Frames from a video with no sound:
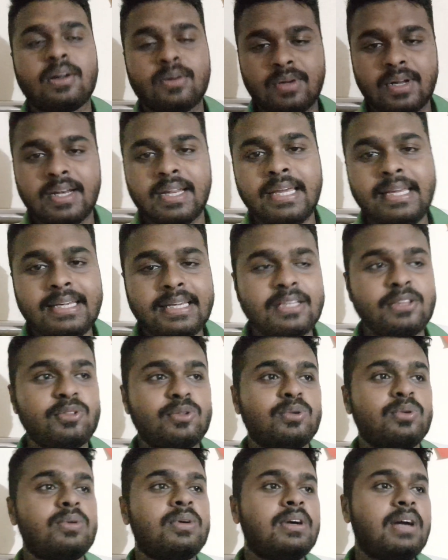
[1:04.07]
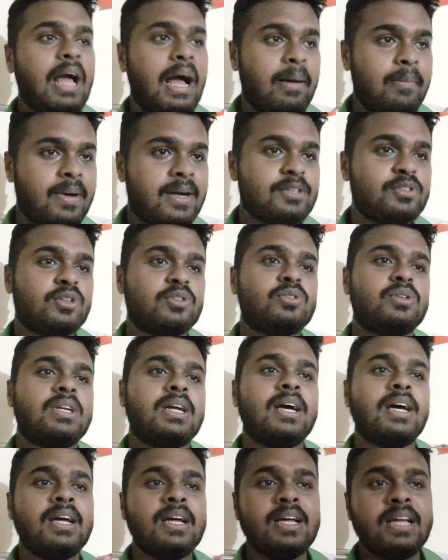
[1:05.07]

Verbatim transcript: ধারণা নেই কিন্তু আমার যতটা